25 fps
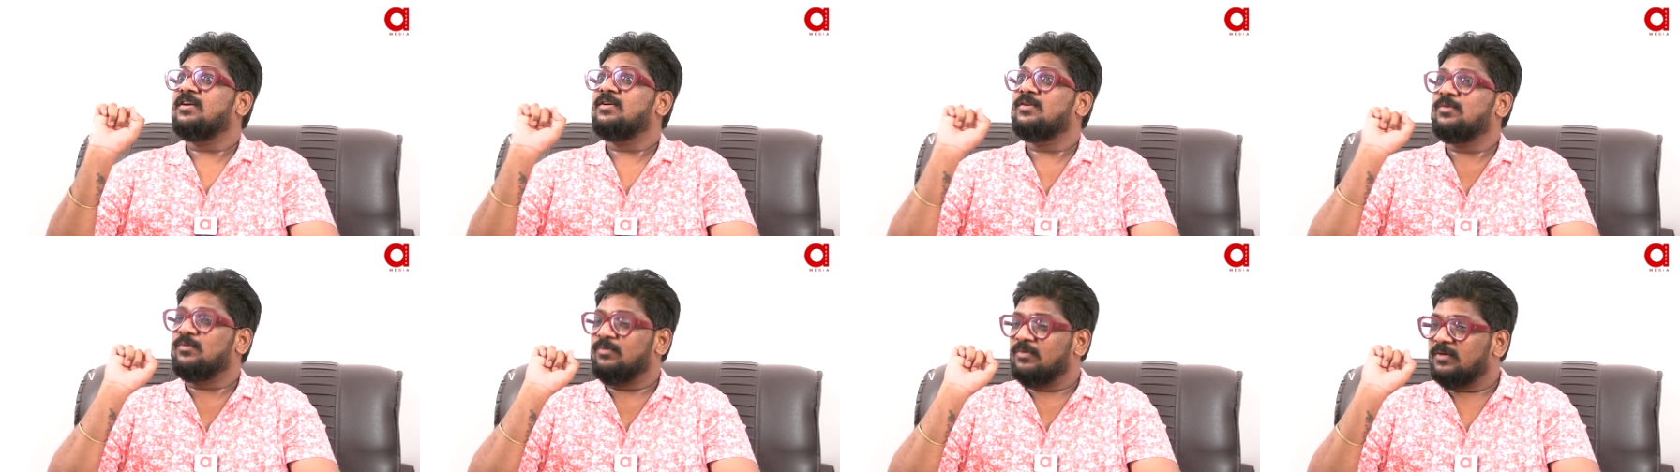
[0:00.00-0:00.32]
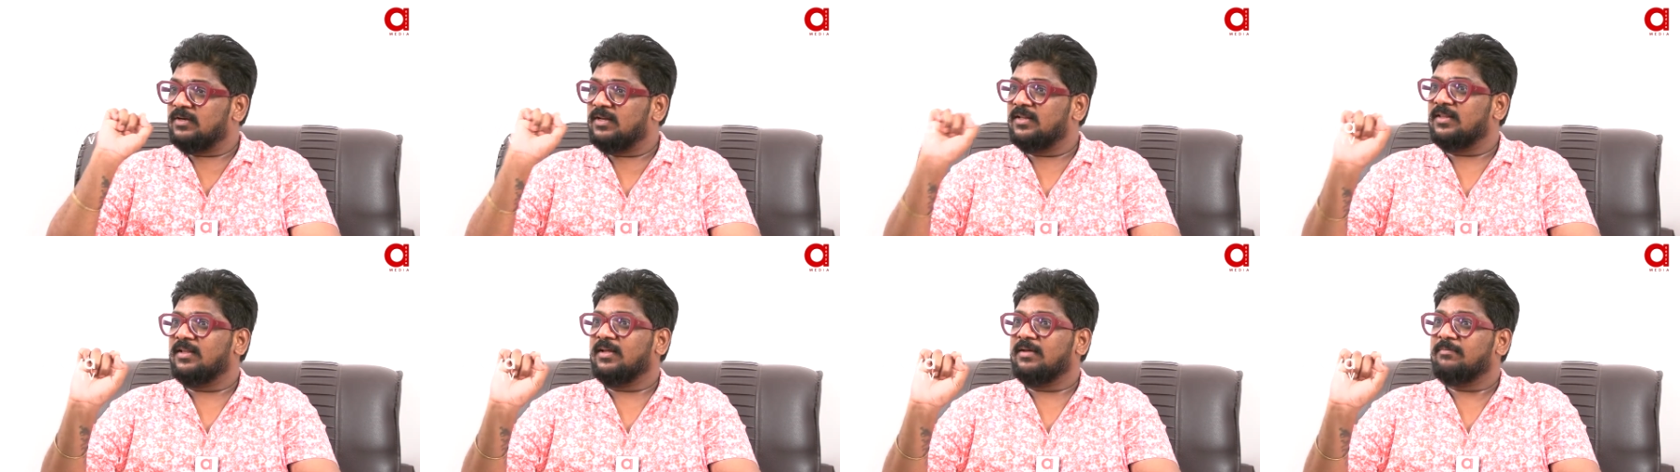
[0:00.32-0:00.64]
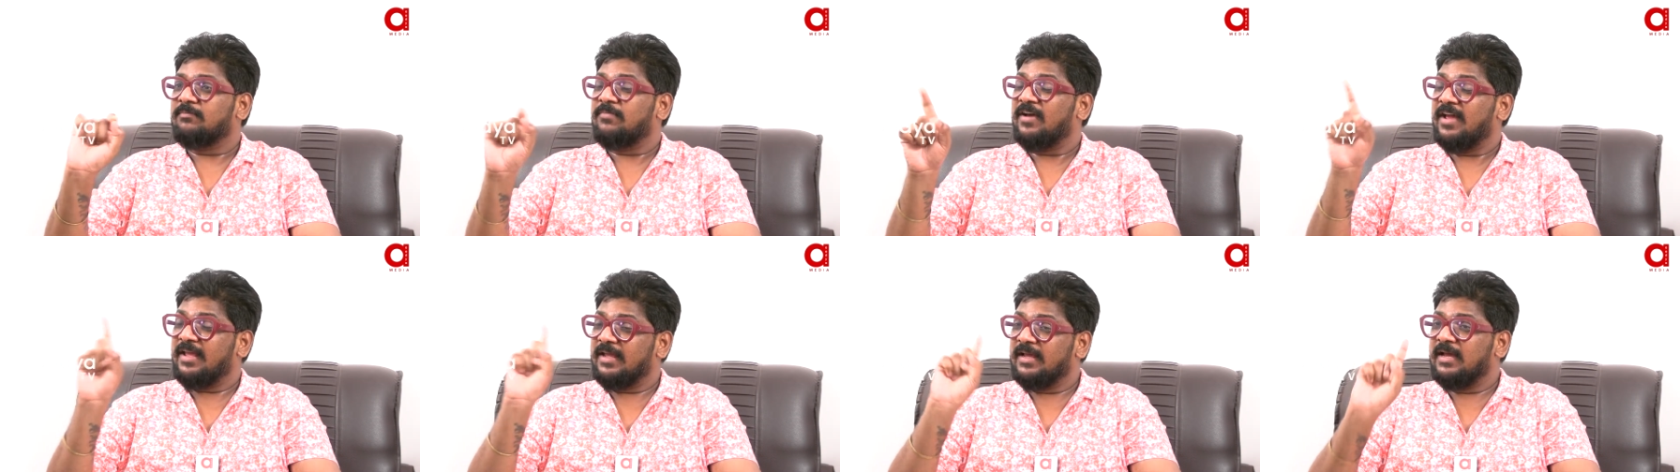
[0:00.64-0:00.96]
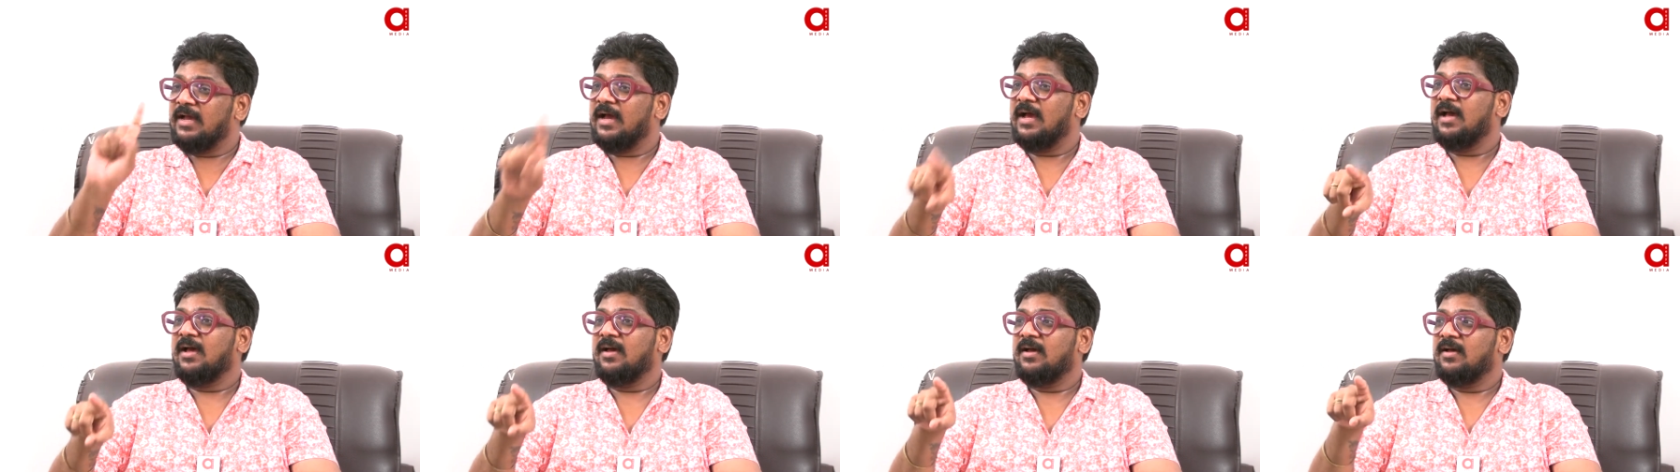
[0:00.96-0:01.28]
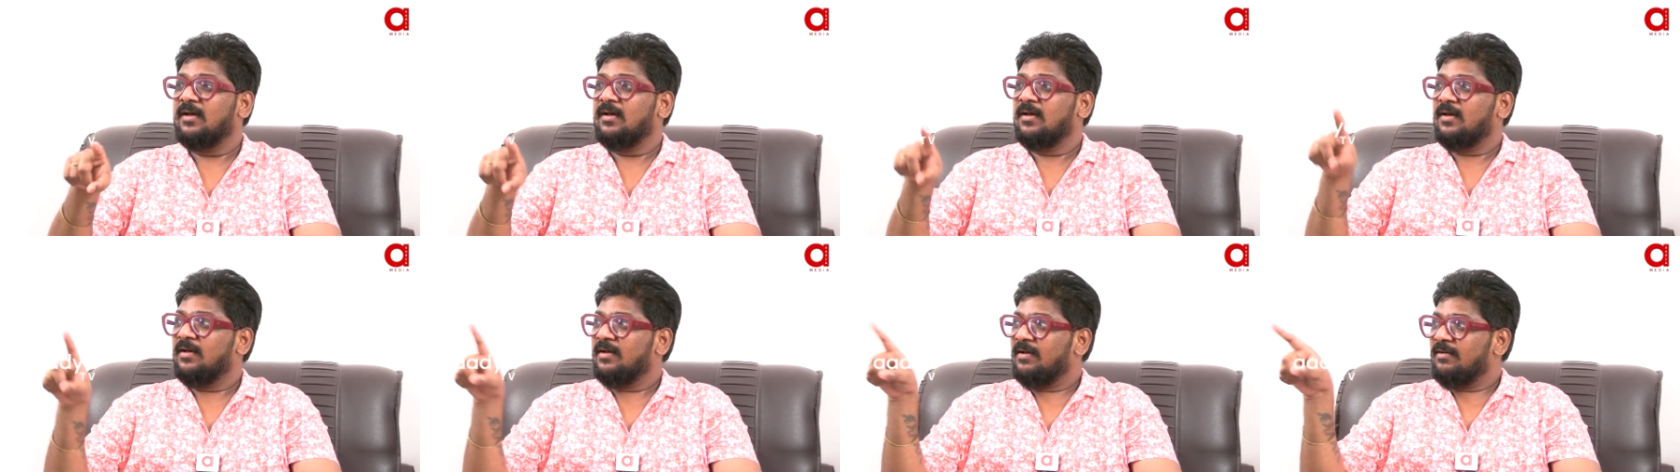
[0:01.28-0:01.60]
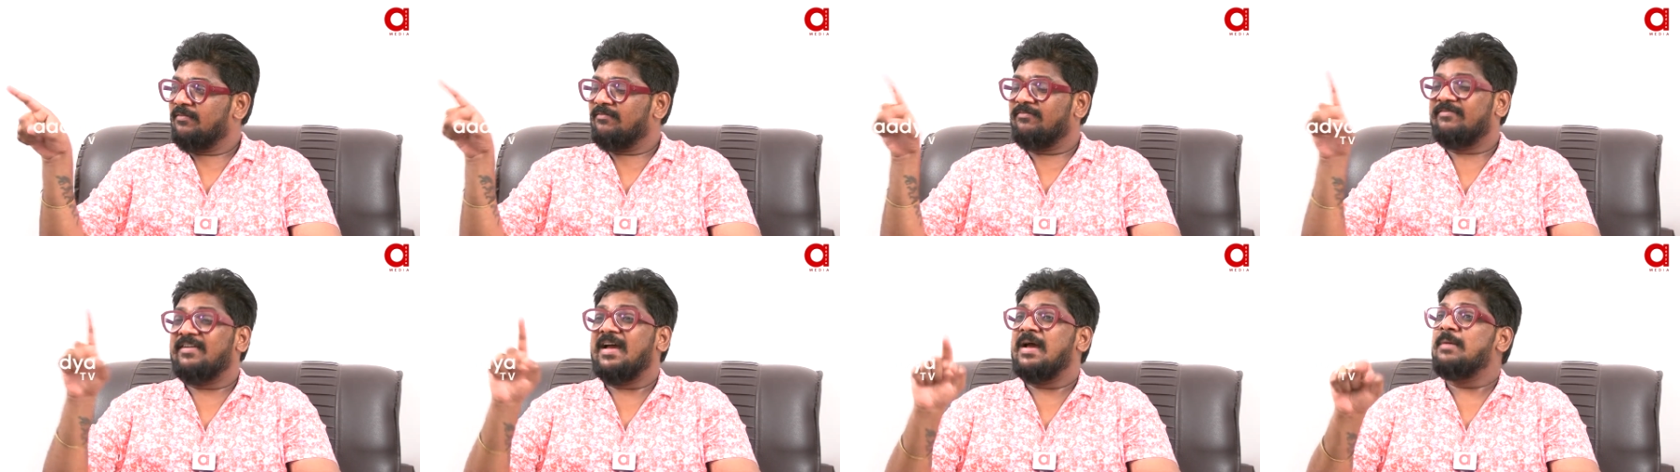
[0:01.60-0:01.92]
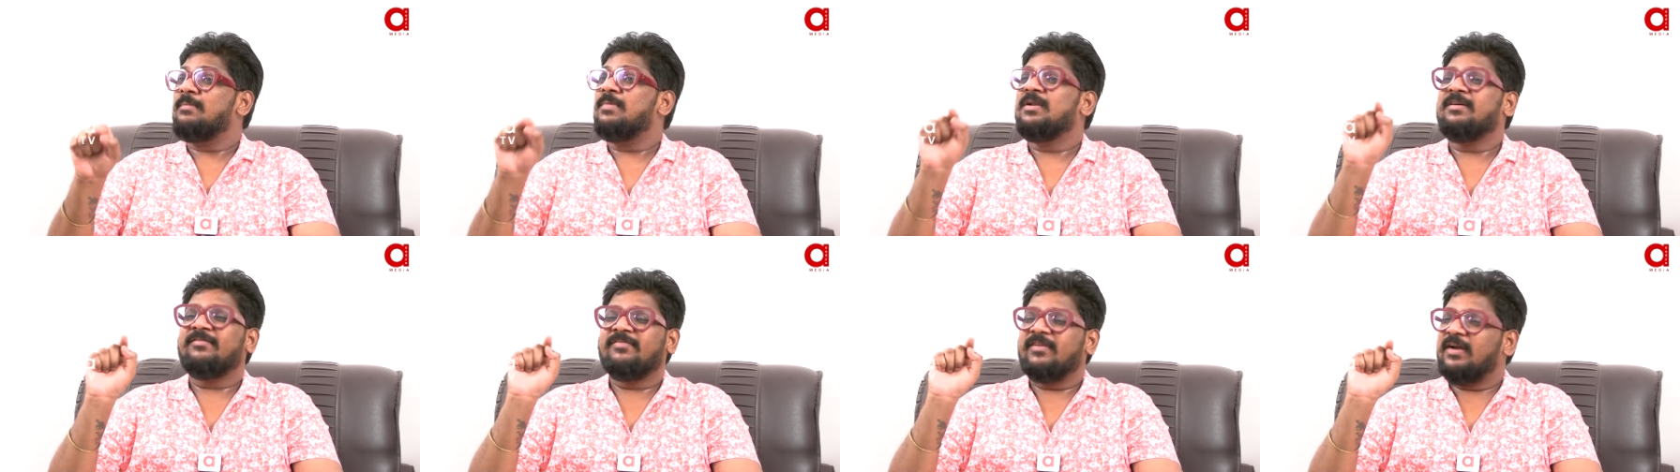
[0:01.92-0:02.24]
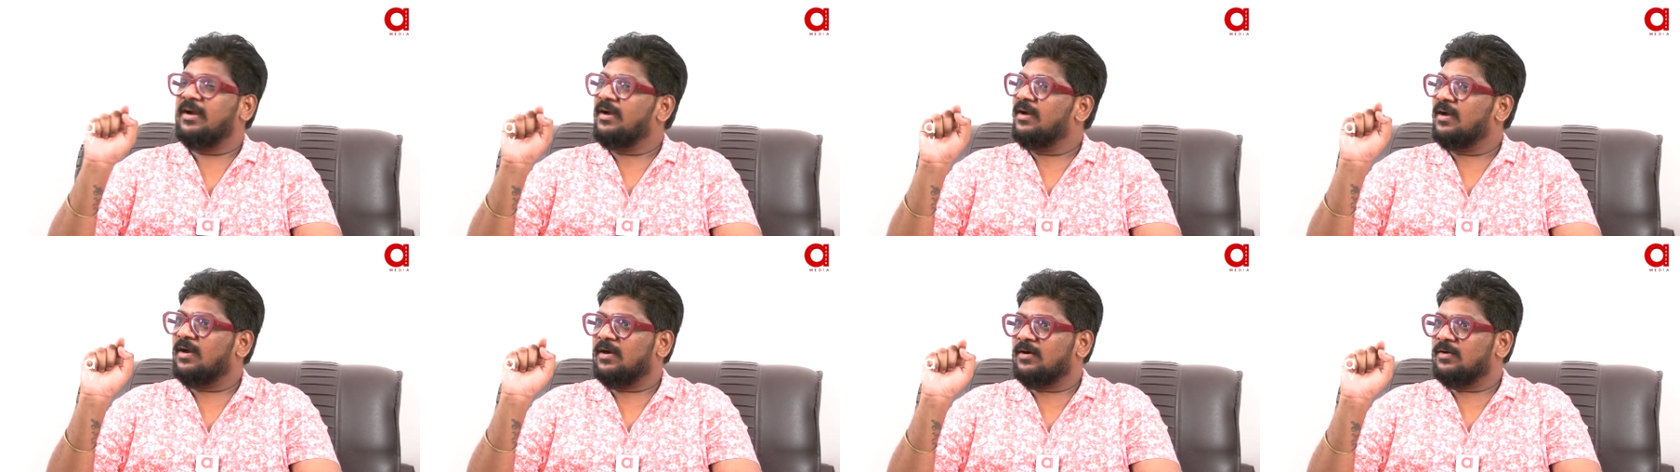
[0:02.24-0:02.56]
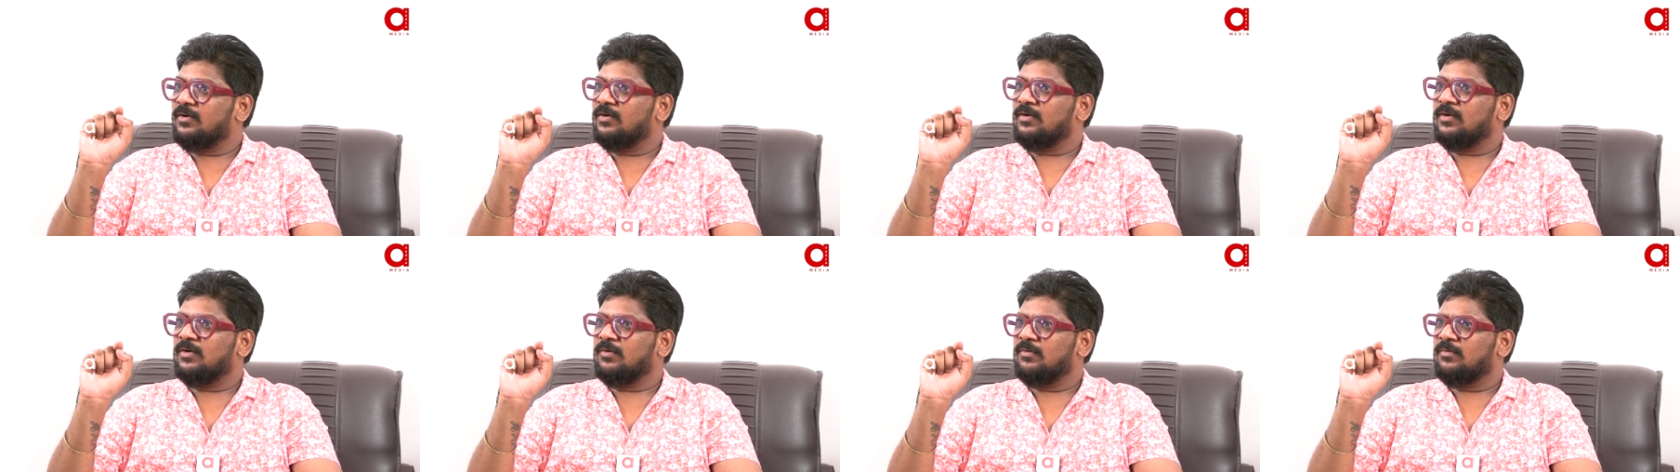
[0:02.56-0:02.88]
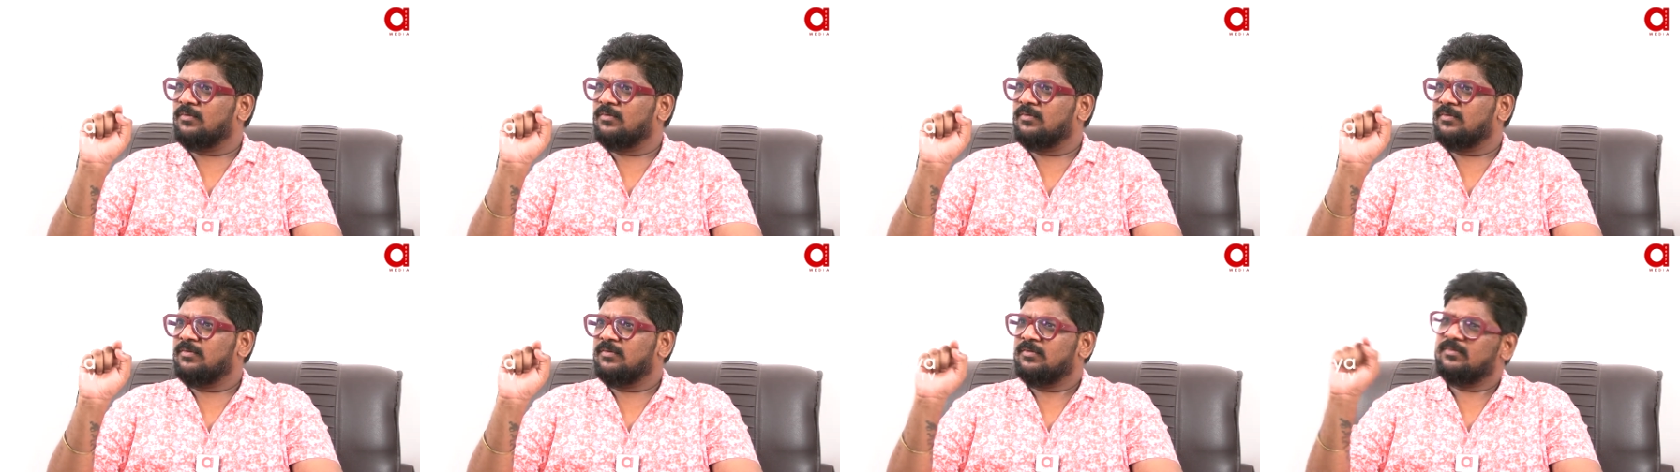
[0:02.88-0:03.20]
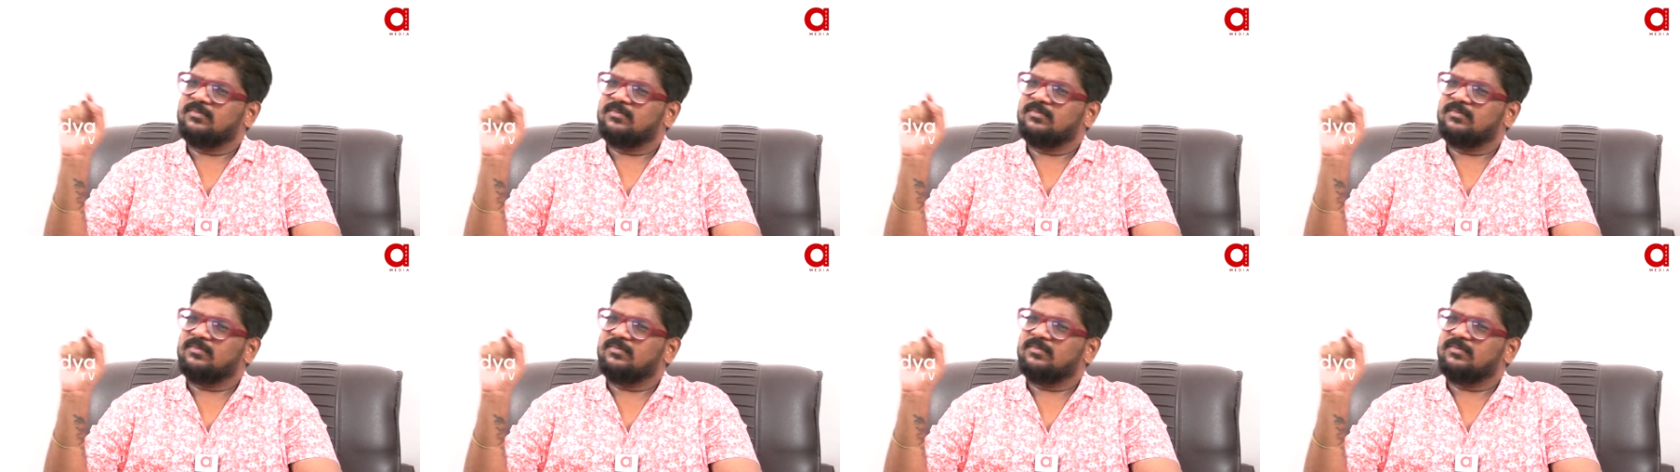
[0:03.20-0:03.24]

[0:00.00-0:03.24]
అంటూ ఉంటుంది పైగా ఫ్యామిలీ ఫ్రెండ్ అంటున్నాం